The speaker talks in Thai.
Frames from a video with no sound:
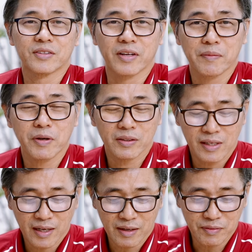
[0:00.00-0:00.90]
สวัสดีครับพี่น้องที่
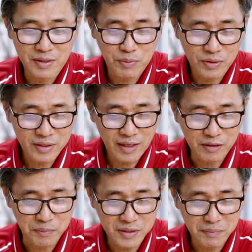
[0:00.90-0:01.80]
รักครับวันนี้พระชนะข
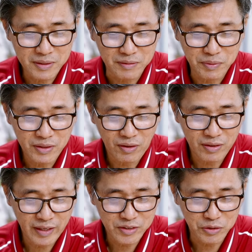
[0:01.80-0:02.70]
องพระเจ้ามาถึงพี่น้อง
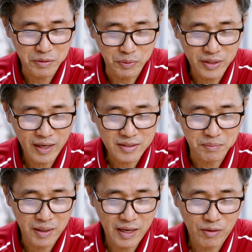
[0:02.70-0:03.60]
ในสดุดีบทที่
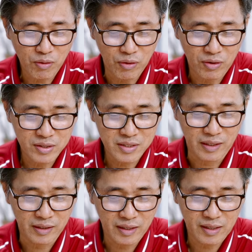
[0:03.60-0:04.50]
59 ก็6ข้อ
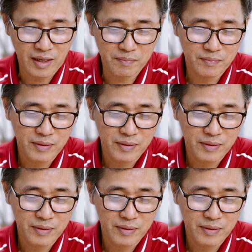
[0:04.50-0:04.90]
7นะครับ